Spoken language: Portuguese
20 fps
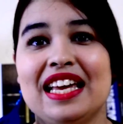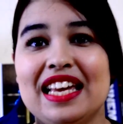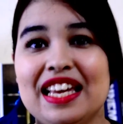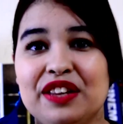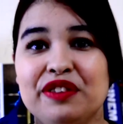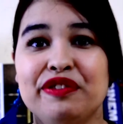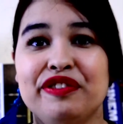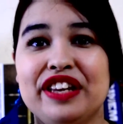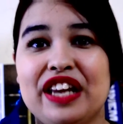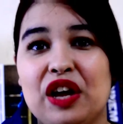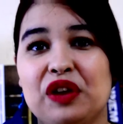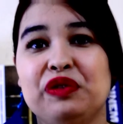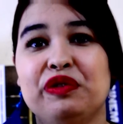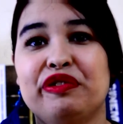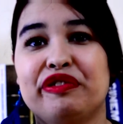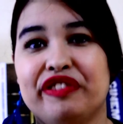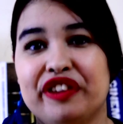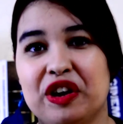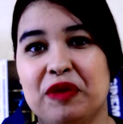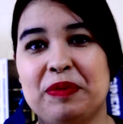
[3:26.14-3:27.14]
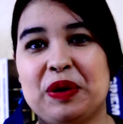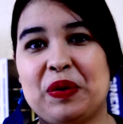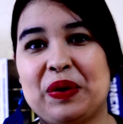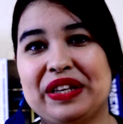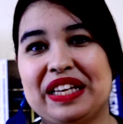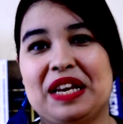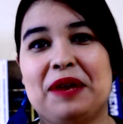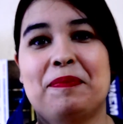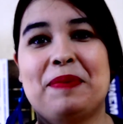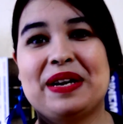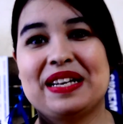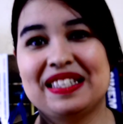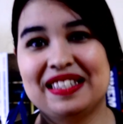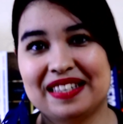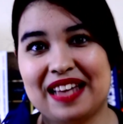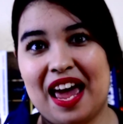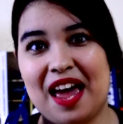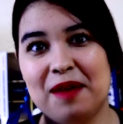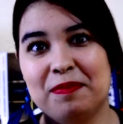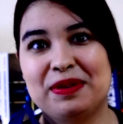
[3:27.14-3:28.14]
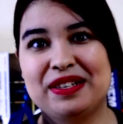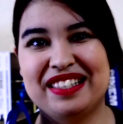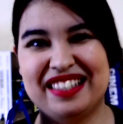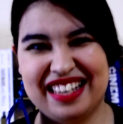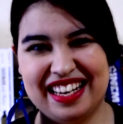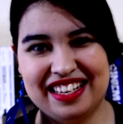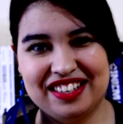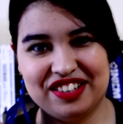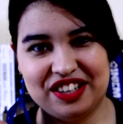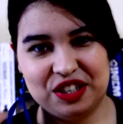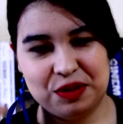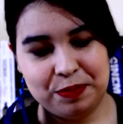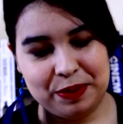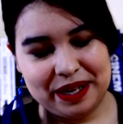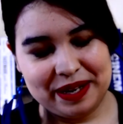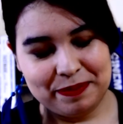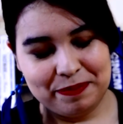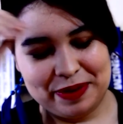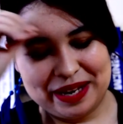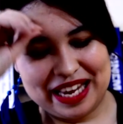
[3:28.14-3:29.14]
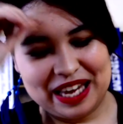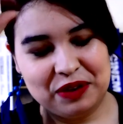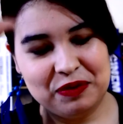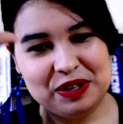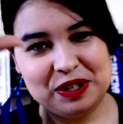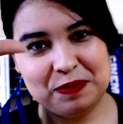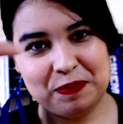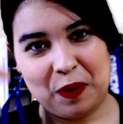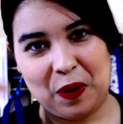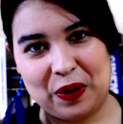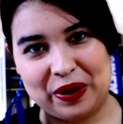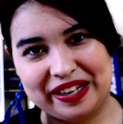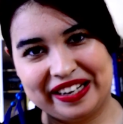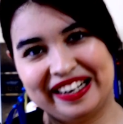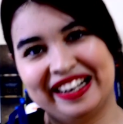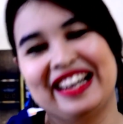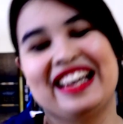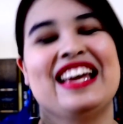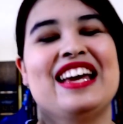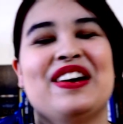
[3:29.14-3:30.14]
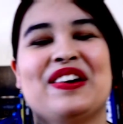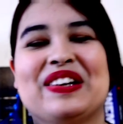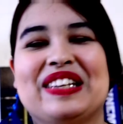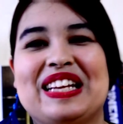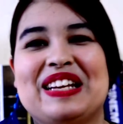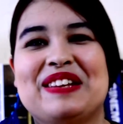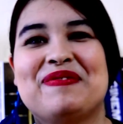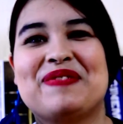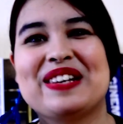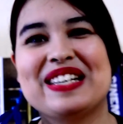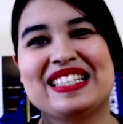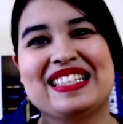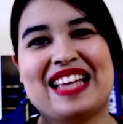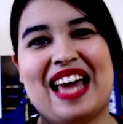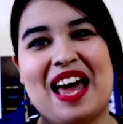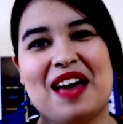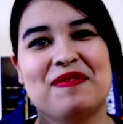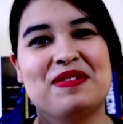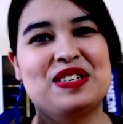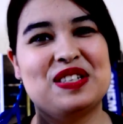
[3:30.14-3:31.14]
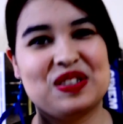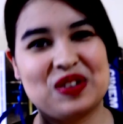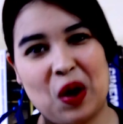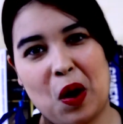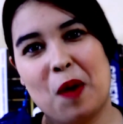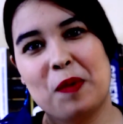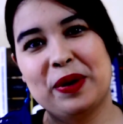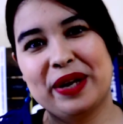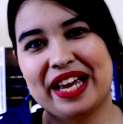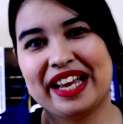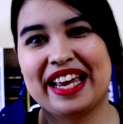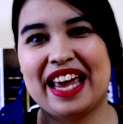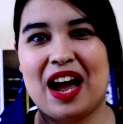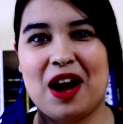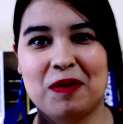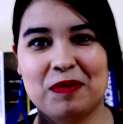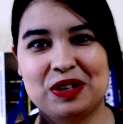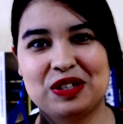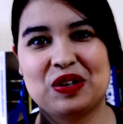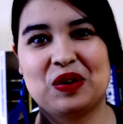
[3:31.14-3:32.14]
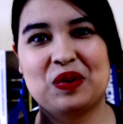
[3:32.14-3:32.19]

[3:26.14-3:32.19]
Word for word: E no final do filme, quando ele percebe, sim, gente, pequeno spoiler, quando ele percebe, descobre o que, realmente